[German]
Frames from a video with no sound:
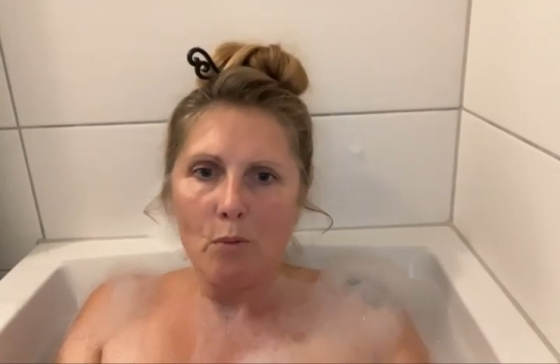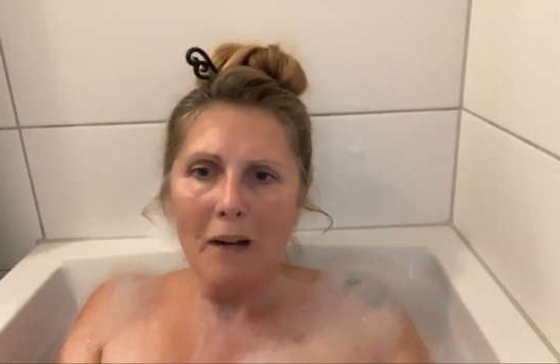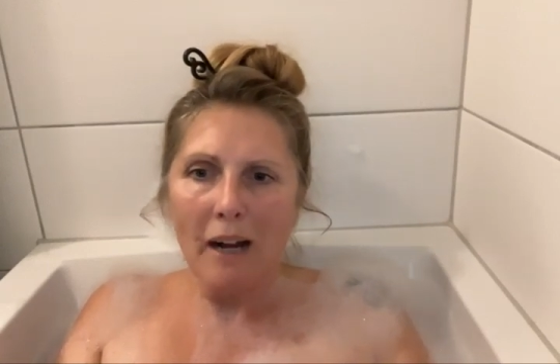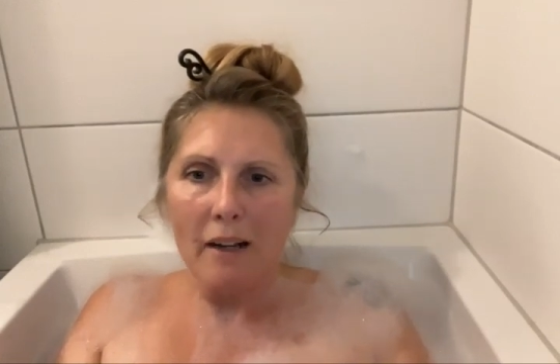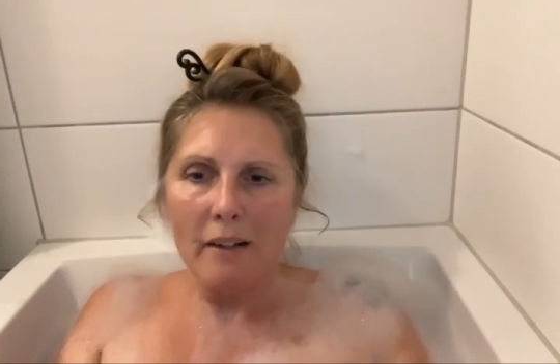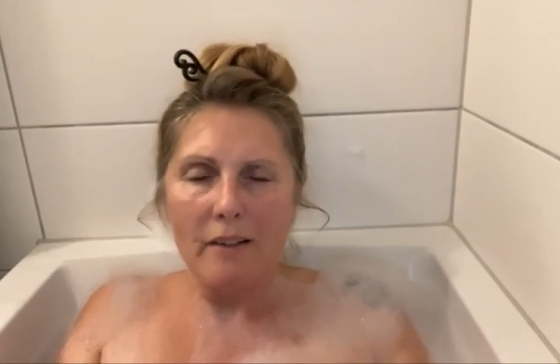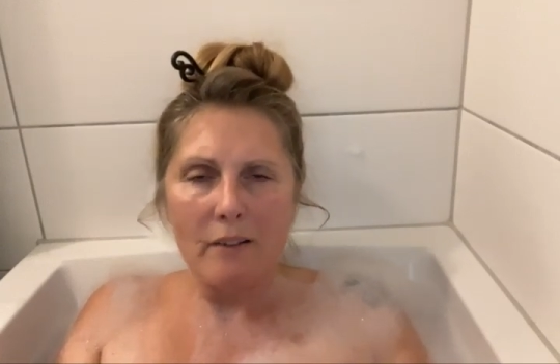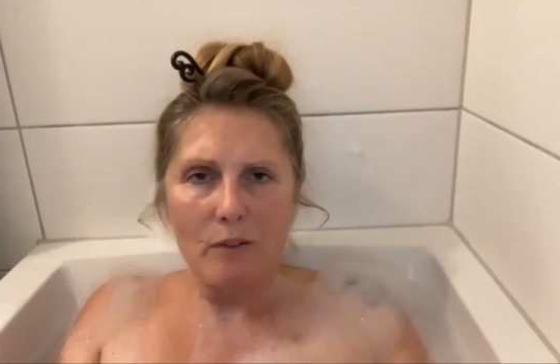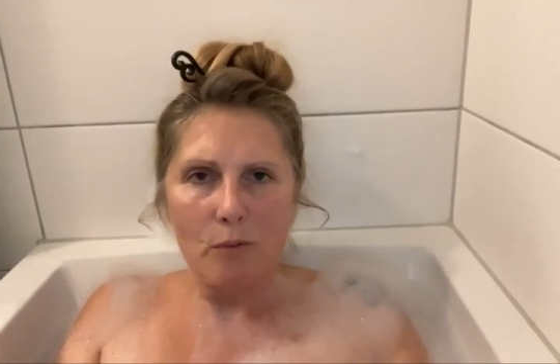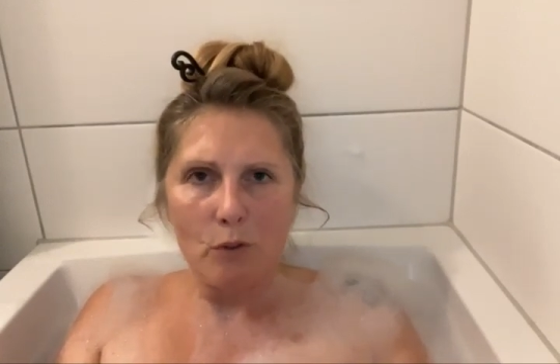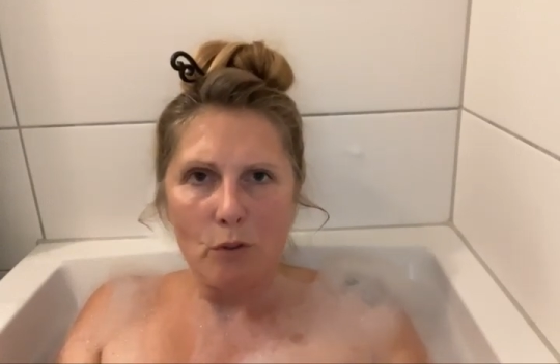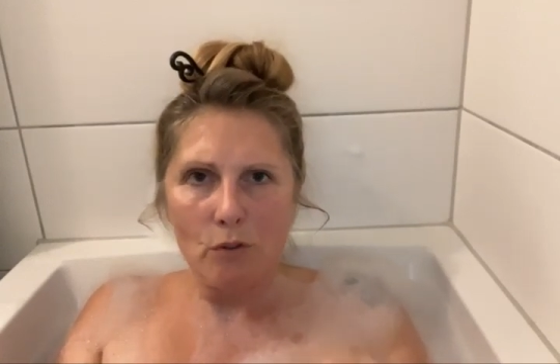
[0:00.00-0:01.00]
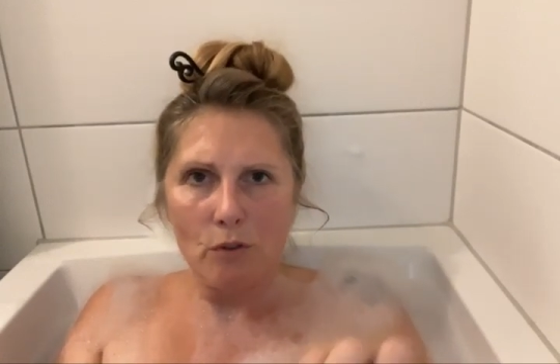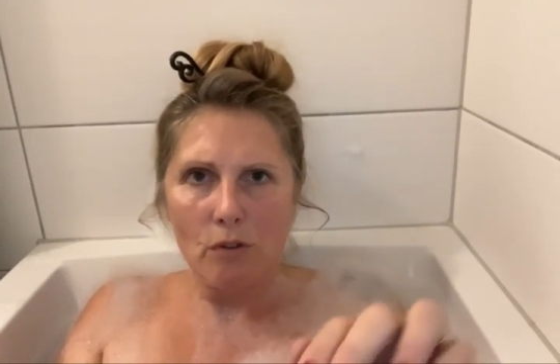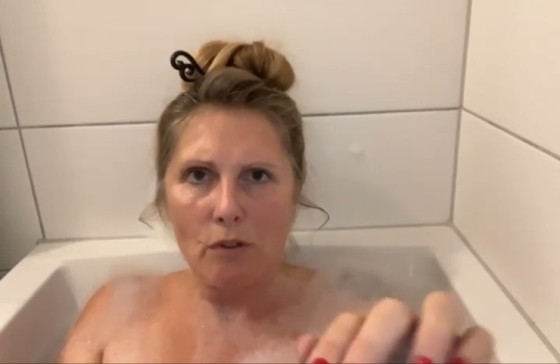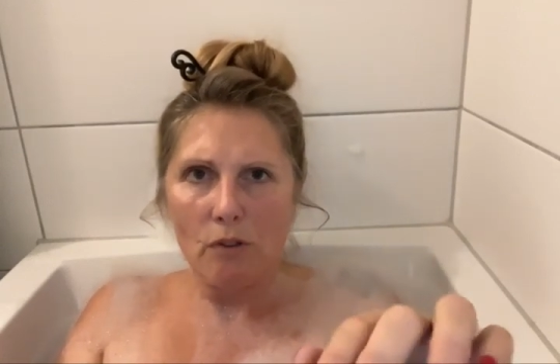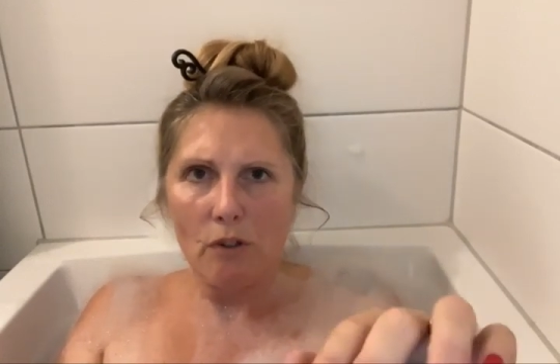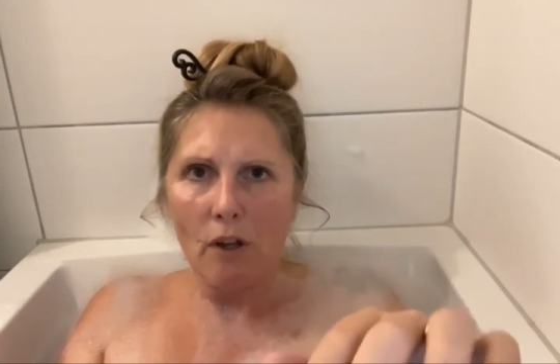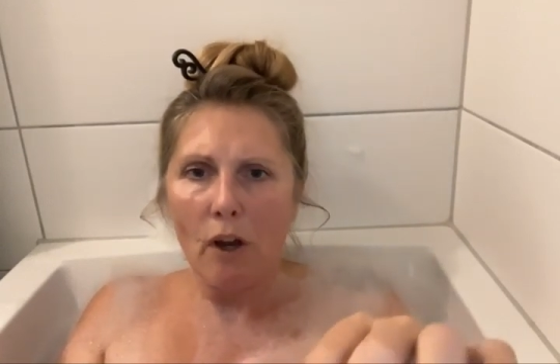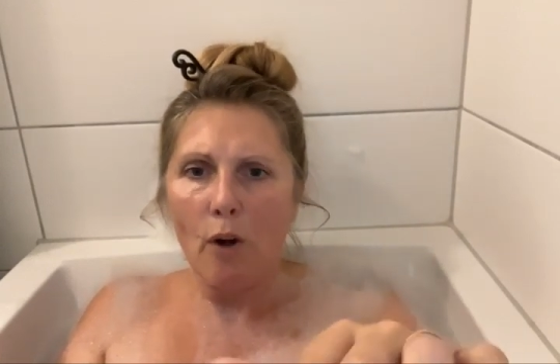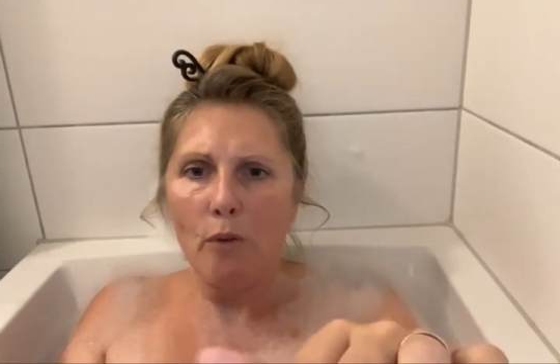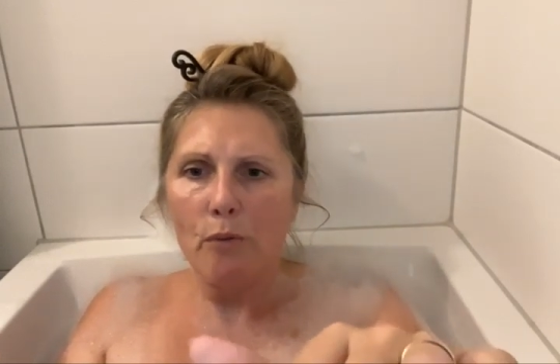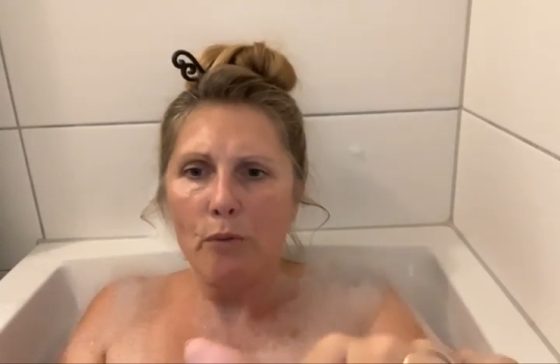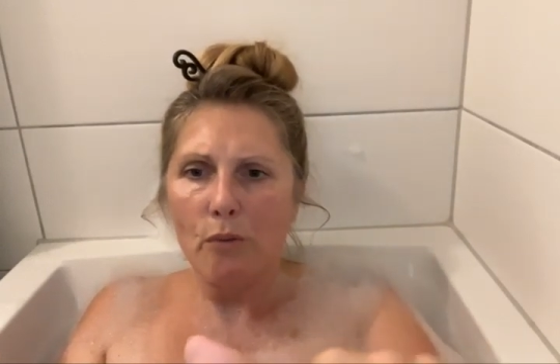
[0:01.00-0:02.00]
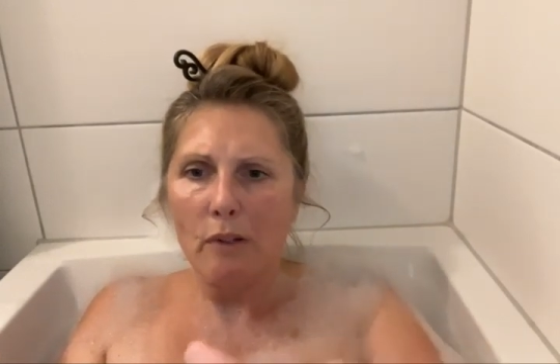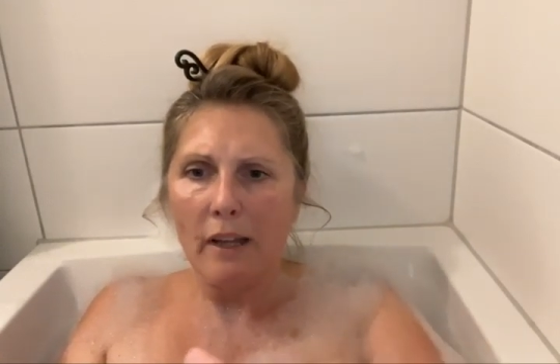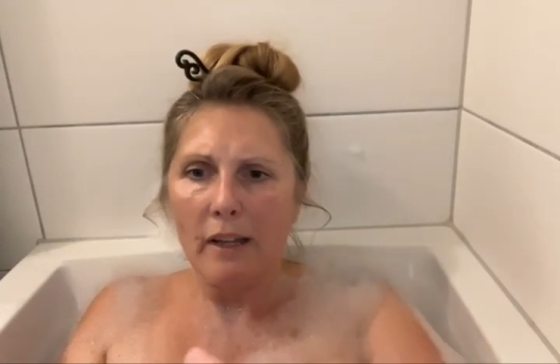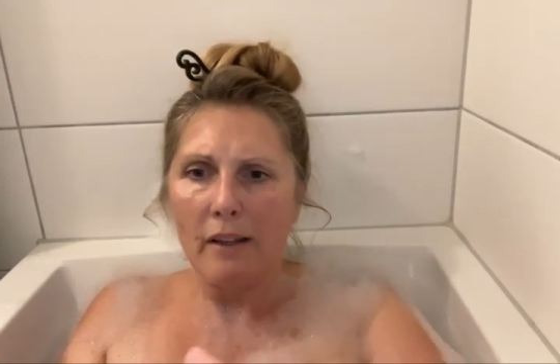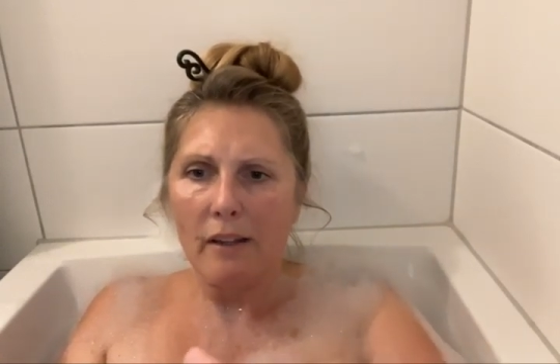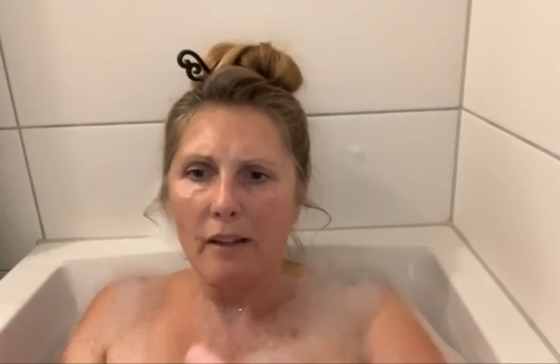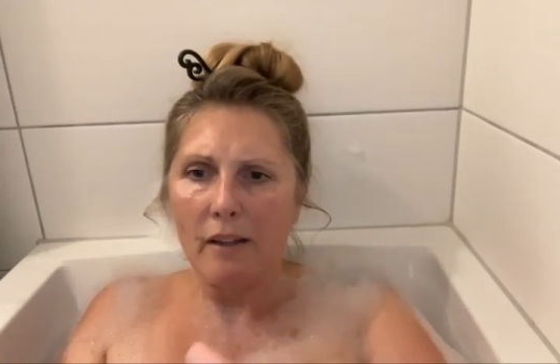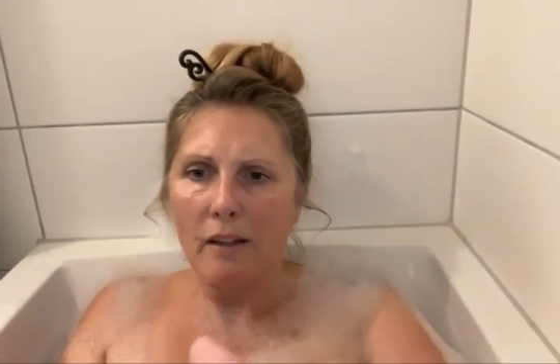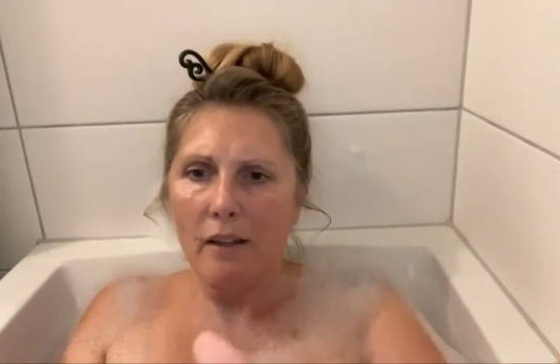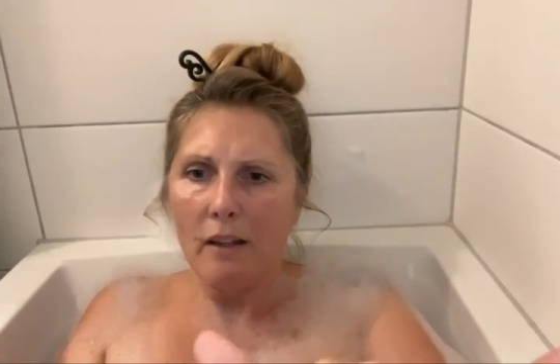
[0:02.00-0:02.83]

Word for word: um all das Verschüttete aufzulecken.